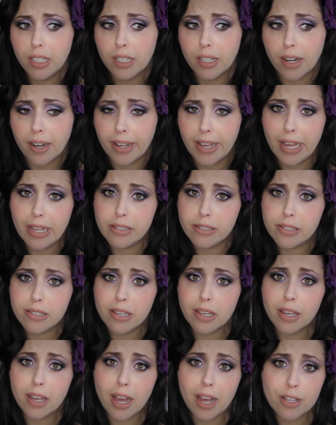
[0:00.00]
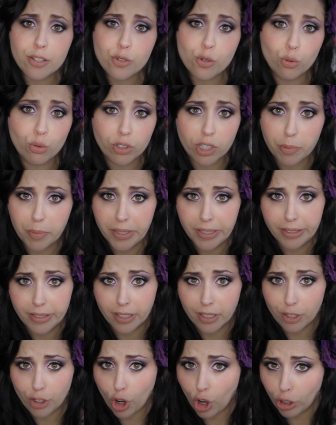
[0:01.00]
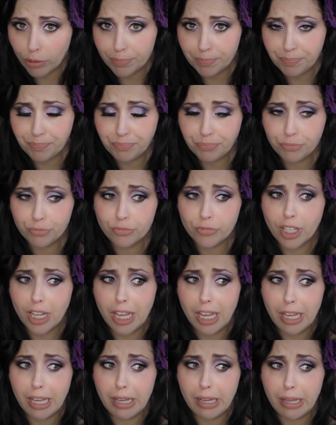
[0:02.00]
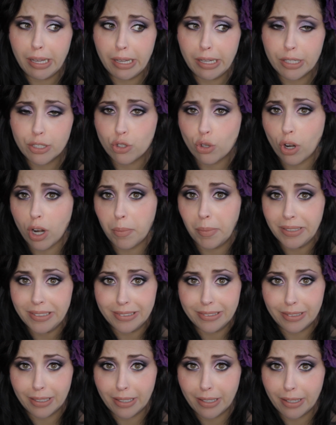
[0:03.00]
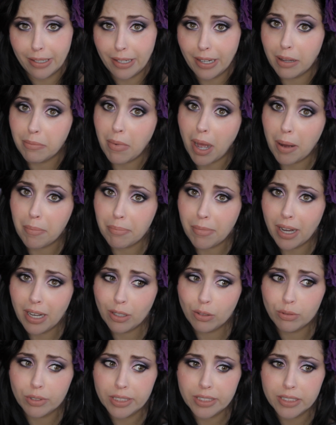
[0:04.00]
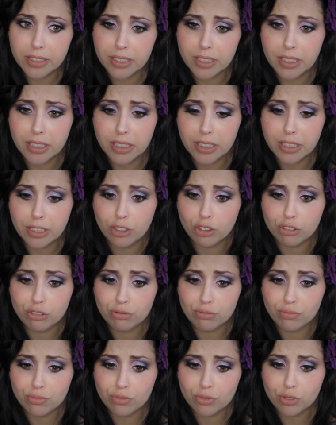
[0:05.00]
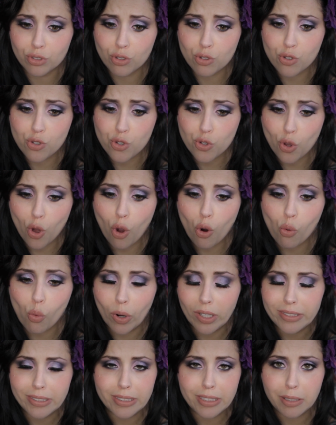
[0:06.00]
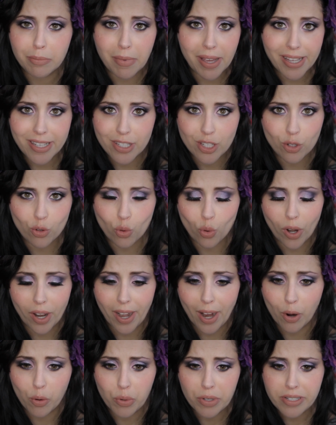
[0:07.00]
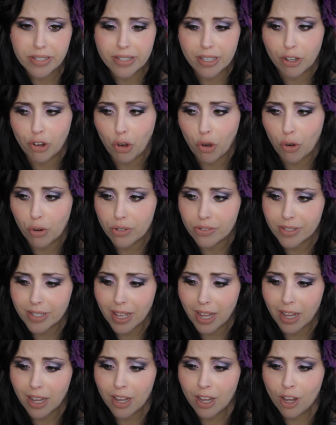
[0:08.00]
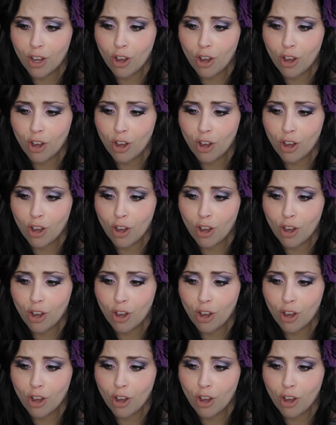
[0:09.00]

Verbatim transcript: ragazze assolutamente no, è solamente la mamma, quindi non, non so quanti mesi durerà questa cosa